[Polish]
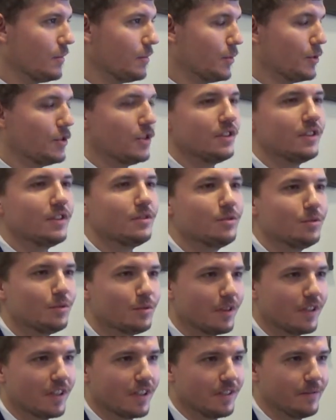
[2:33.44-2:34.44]
posiada
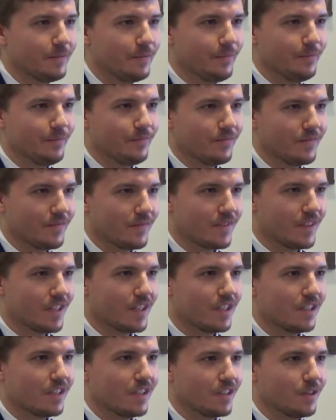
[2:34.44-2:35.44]
córkę,
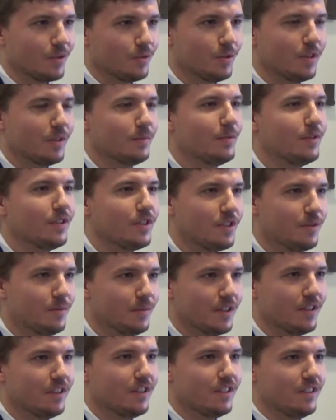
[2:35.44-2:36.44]
która była
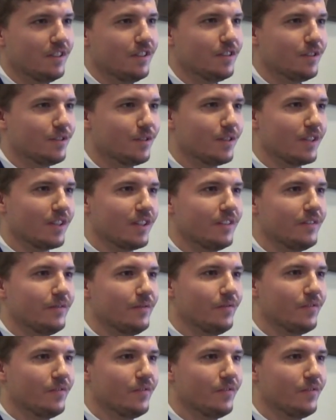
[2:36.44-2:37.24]
śmiertelnie chora.